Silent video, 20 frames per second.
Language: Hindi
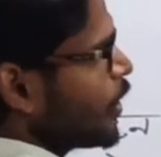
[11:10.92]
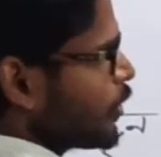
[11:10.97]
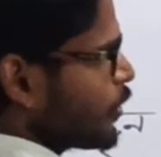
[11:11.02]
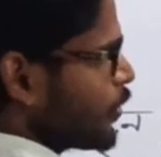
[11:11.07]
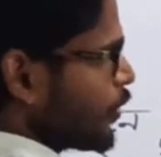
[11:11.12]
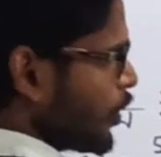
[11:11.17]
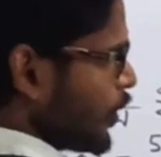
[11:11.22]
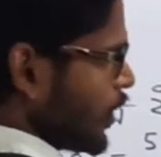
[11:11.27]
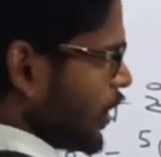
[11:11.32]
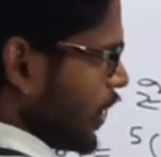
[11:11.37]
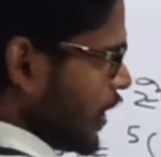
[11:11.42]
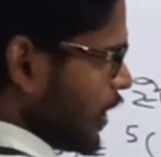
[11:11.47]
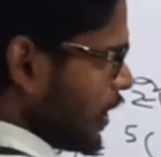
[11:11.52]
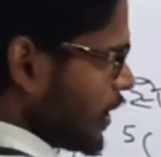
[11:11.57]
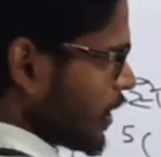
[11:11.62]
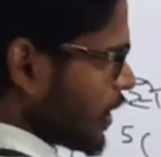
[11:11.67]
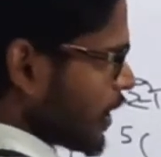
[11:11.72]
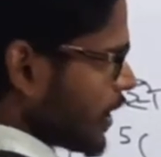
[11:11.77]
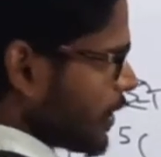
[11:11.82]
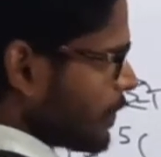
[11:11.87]
जो
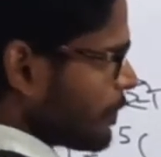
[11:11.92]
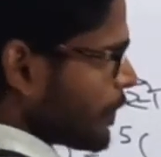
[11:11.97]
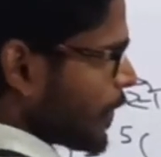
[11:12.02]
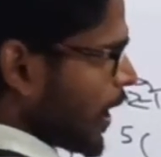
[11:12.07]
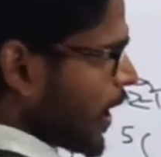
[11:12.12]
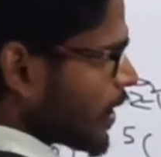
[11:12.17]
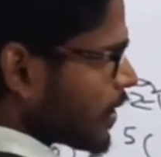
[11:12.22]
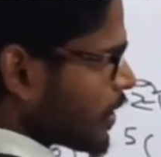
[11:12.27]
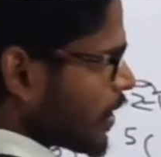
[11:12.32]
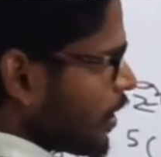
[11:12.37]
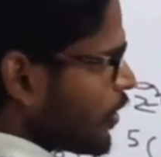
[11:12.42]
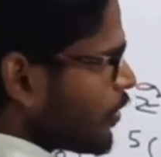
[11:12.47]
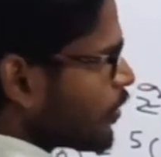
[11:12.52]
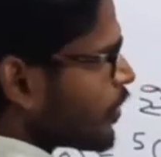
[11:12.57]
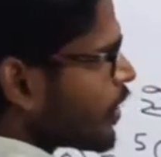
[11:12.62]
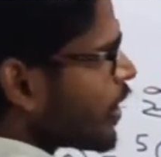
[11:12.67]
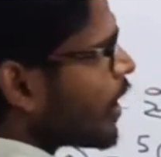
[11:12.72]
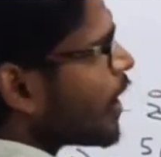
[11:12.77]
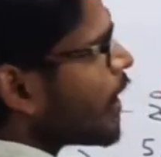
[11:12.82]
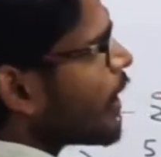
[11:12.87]
इनकी प्रायिकताओं
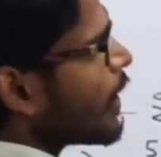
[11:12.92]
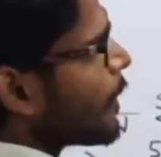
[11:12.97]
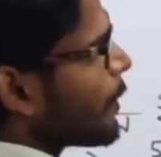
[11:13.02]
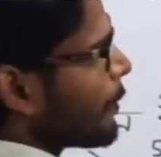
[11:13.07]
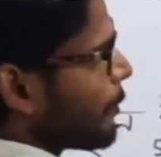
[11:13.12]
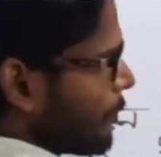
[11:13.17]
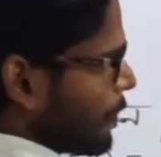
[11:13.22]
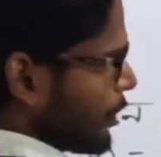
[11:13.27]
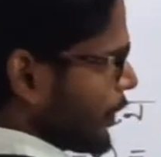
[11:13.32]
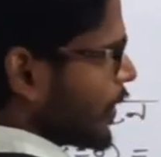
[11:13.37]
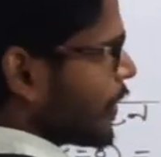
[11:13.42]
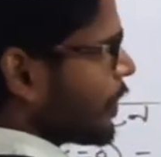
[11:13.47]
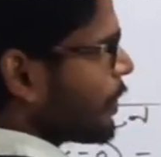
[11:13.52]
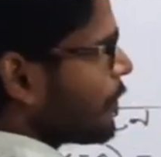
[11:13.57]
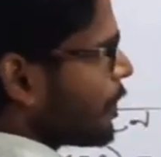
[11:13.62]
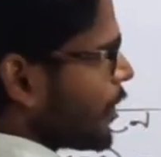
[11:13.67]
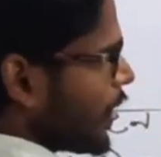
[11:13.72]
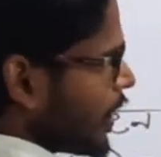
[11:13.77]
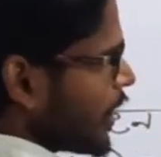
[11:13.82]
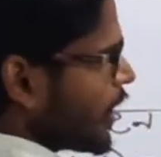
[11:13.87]
का
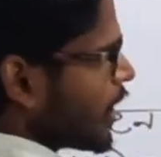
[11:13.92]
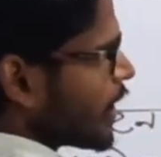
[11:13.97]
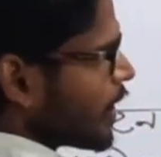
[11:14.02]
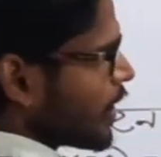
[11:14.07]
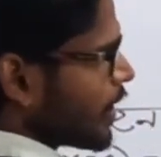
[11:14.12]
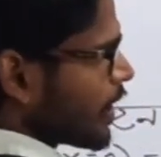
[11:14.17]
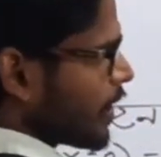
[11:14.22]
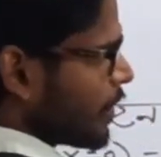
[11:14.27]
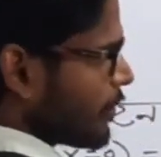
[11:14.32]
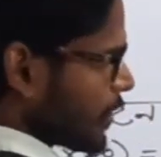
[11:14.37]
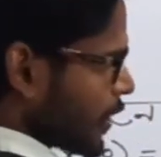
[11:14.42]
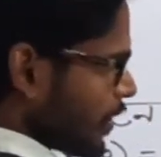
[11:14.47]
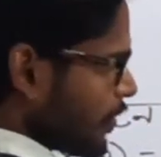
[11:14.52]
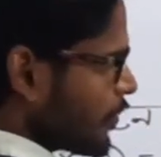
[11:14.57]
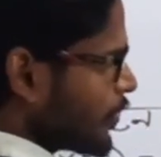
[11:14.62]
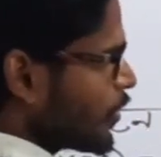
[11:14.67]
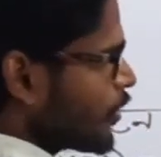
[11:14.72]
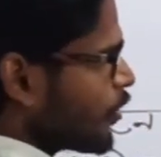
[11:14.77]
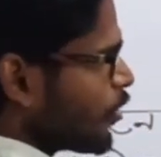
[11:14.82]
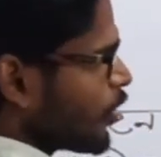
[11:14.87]
मान निकलेगा मतलब
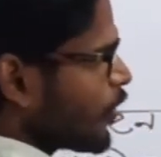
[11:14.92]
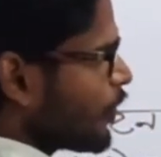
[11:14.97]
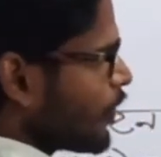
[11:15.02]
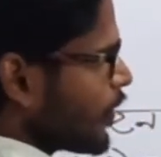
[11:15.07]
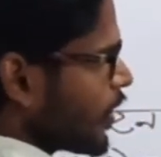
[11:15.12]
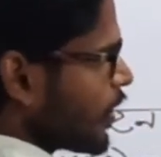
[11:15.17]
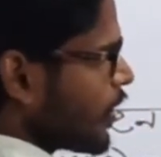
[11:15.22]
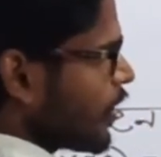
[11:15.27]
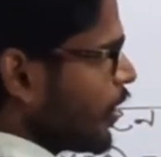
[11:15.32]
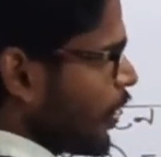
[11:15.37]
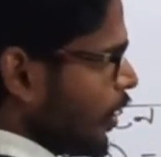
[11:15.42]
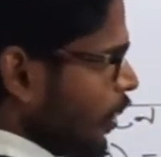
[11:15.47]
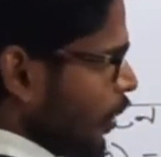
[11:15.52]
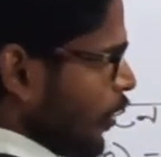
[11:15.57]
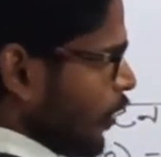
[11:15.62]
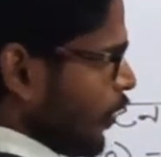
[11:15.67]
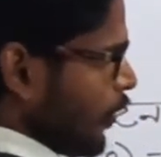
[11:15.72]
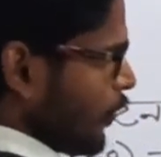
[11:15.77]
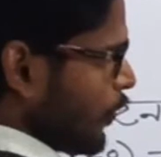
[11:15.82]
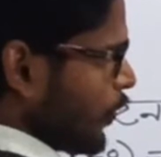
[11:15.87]
योगफल
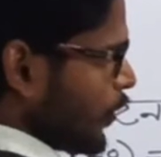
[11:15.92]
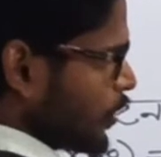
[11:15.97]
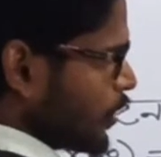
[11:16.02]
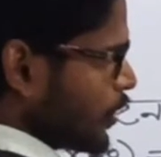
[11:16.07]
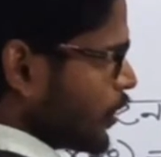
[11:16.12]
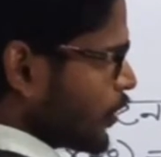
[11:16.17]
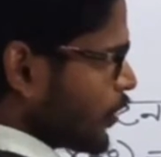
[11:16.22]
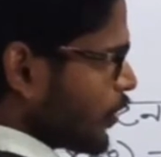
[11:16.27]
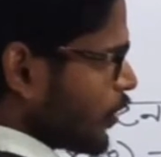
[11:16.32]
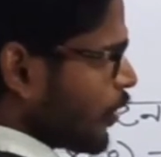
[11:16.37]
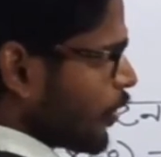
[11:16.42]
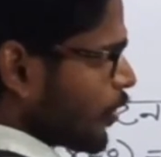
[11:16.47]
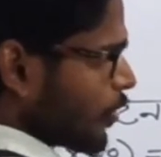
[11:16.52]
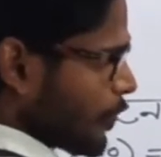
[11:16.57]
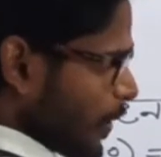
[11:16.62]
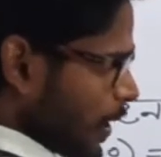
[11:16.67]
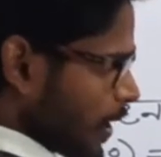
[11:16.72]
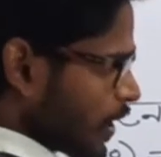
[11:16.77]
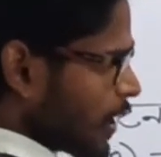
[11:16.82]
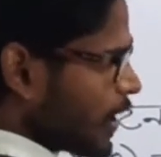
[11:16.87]
वो जीरो और
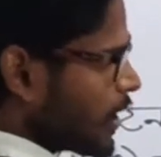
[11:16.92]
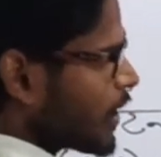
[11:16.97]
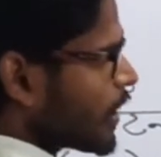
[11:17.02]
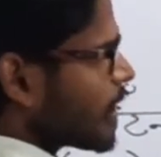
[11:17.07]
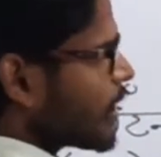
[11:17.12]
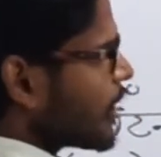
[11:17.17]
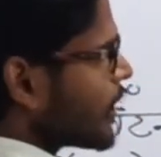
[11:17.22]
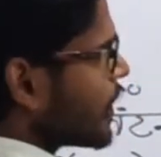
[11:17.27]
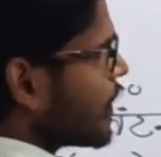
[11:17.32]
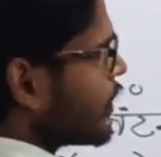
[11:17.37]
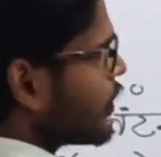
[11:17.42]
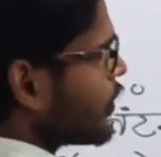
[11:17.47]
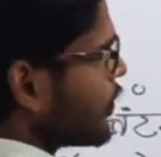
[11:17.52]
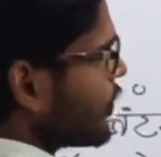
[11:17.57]
वन का निकलेगा तो